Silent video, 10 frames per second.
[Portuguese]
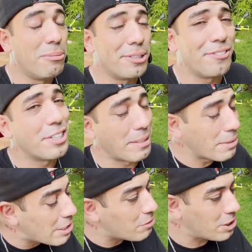mano. Vou até
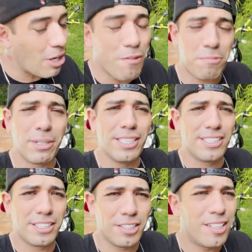mandar um salve pra eles
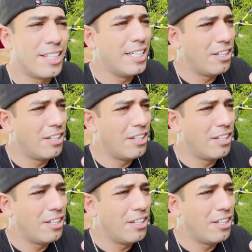aqui, ó.